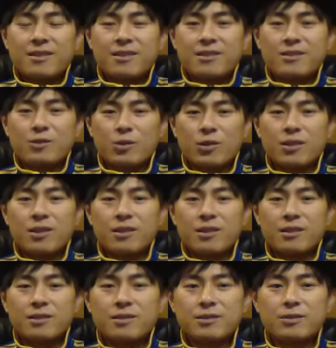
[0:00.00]
それが
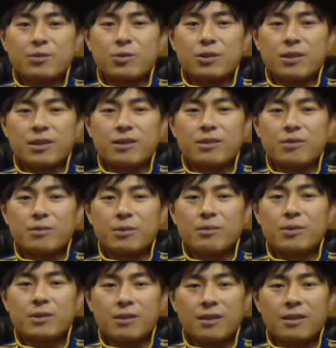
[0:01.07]
すごいなって思いま
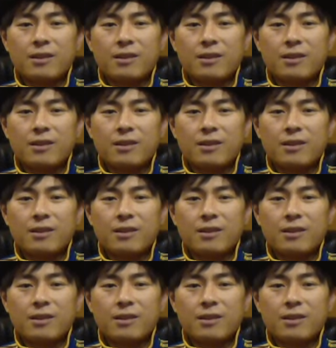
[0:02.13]
した